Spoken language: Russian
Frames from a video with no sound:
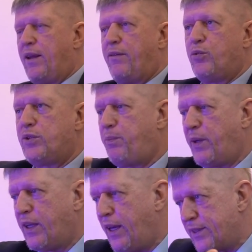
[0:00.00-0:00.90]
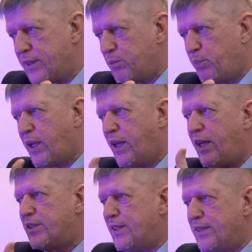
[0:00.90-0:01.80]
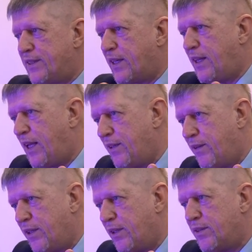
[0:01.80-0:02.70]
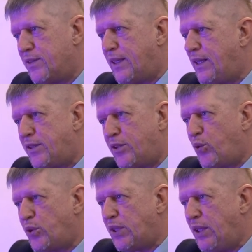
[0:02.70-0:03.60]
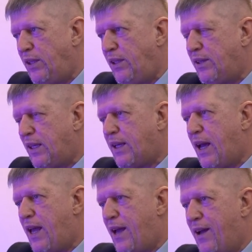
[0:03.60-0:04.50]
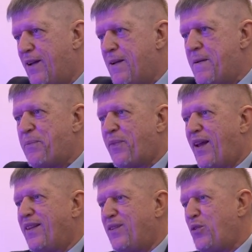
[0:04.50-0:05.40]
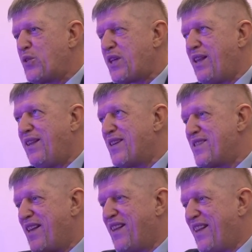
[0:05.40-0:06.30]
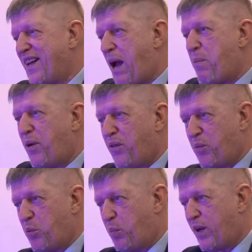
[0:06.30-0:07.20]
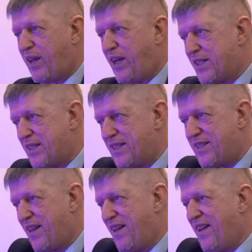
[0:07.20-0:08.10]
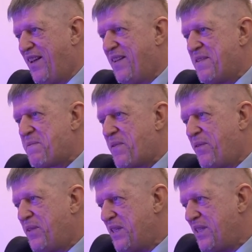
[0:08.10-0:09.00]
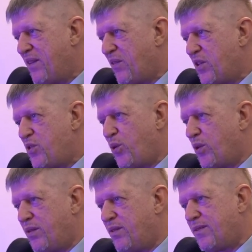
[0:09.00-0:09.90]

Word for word: да, вы уже погрешность, погрешность закладываете. Задача точки не такая. Точка не должна накапливаемую погрешность вносить в расчет.